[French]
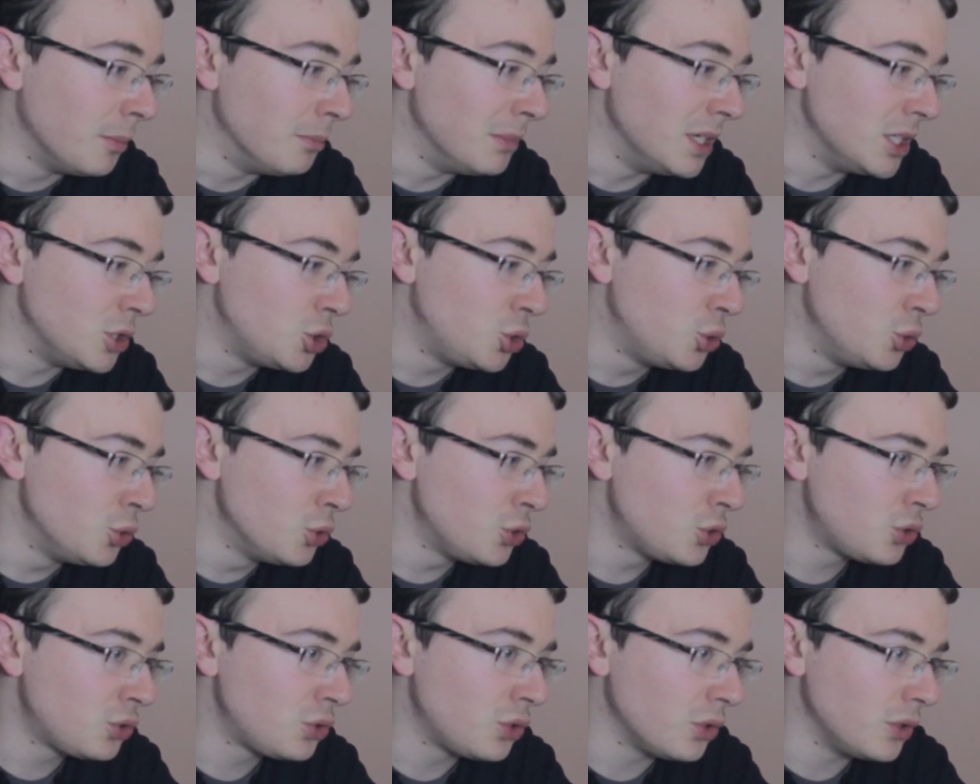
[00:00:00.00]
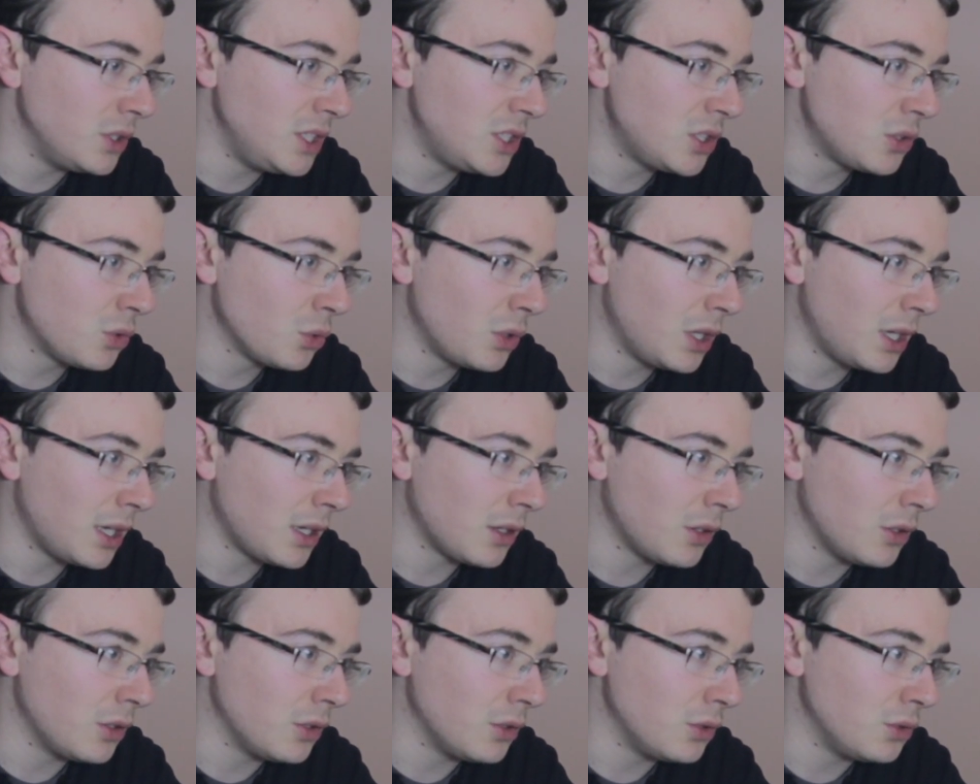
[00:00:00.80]
Mais juste
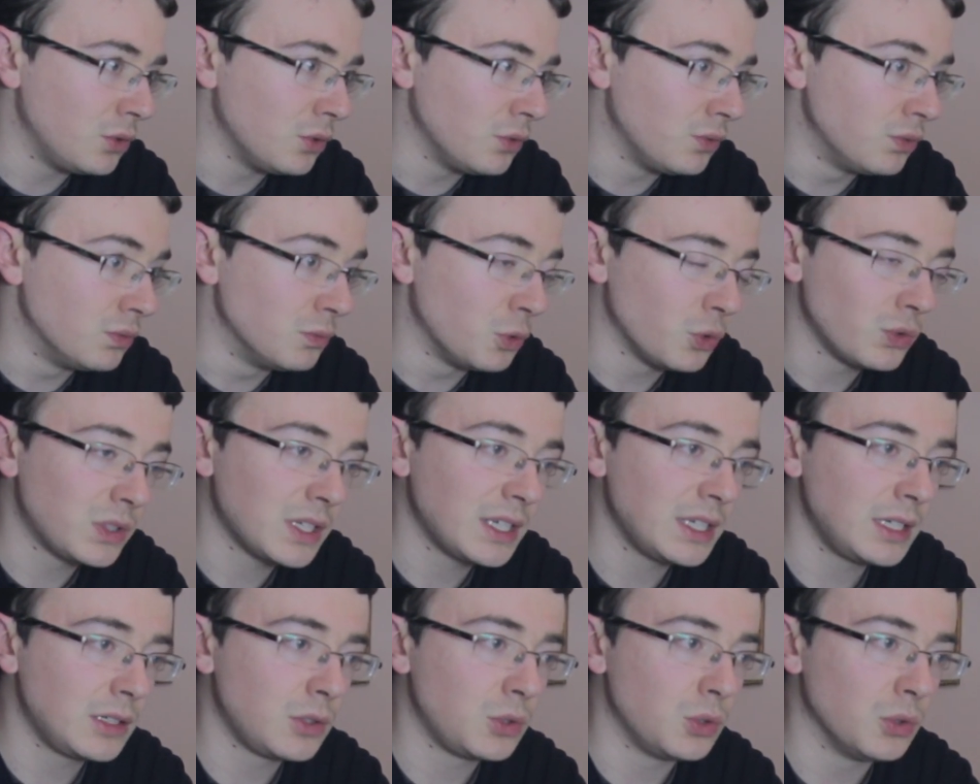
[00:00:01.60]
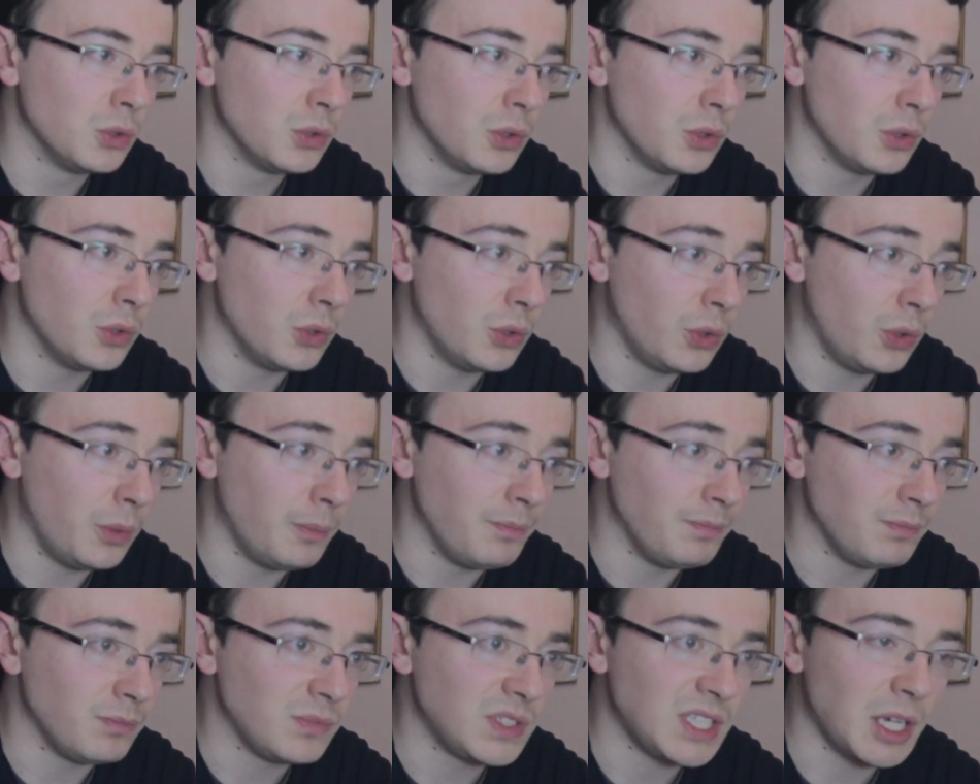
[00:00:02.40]
histoire euh, de vous montrer que euh,
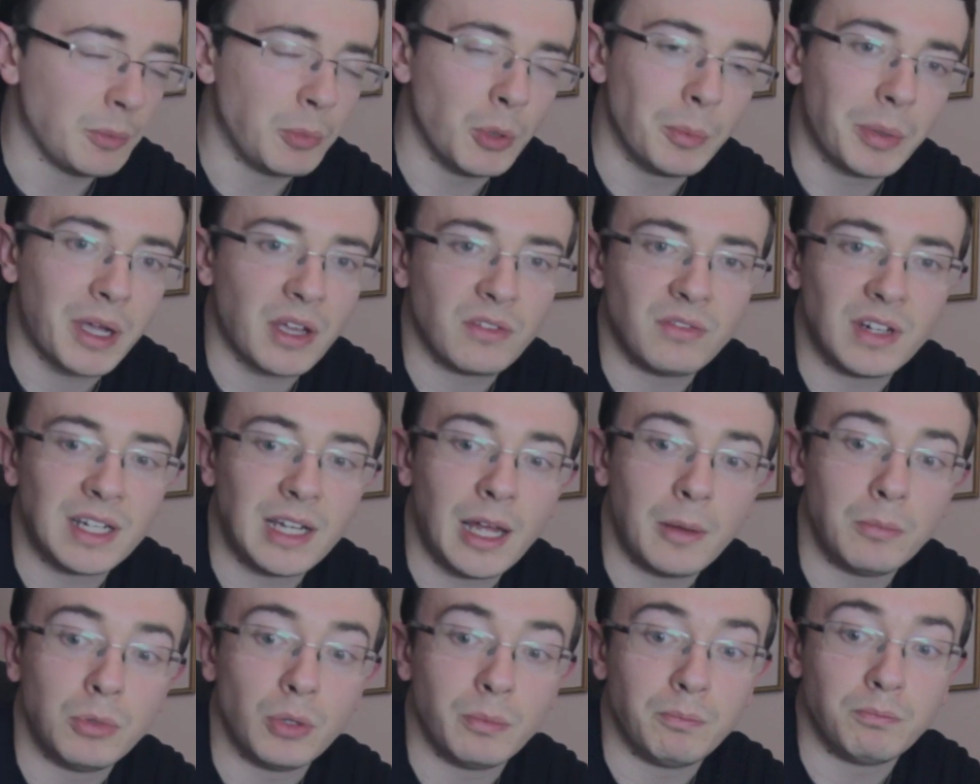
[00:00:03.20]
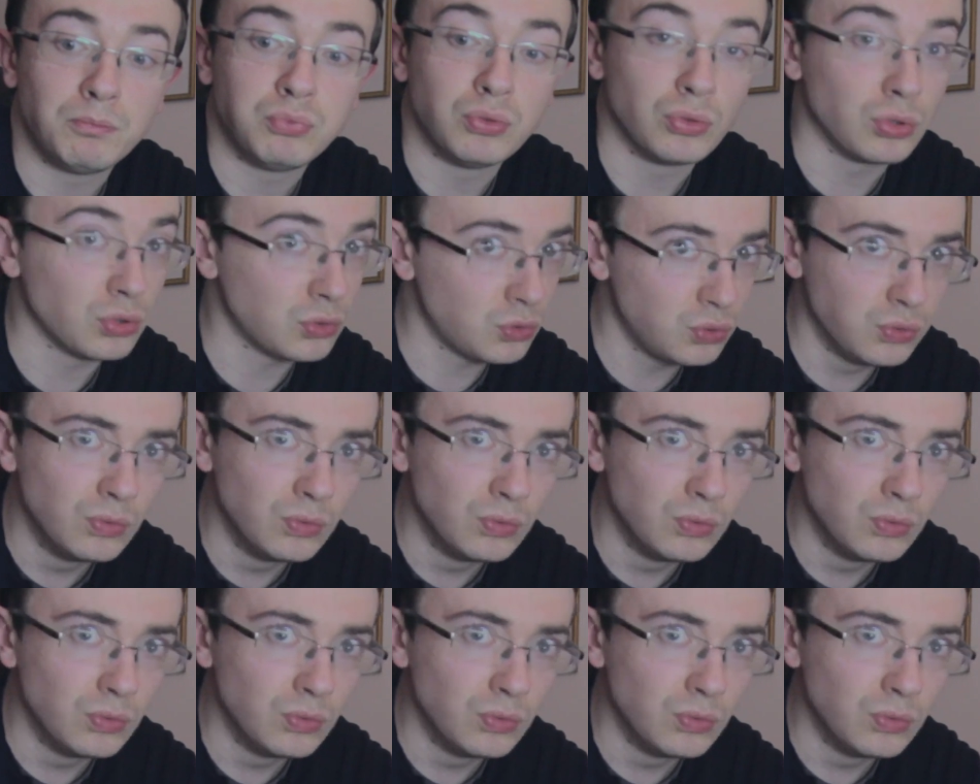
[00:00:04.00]
c'est à peu près valable pour